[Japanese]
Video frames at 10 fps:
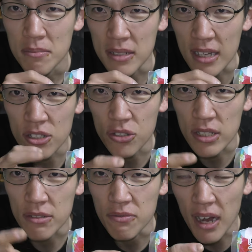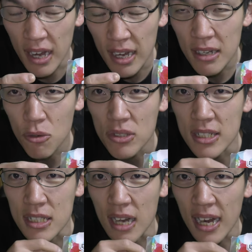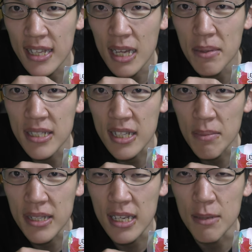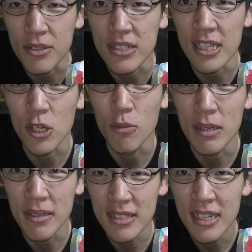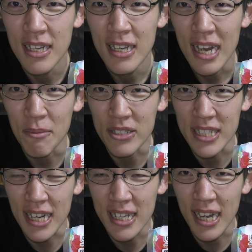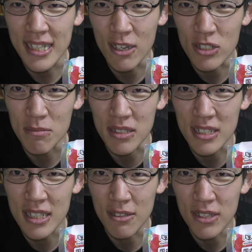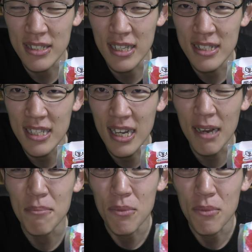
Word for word: 3種類は後日改めて食べてレビューしたいと思いますもしあなたが楽しみにしてくださっていたら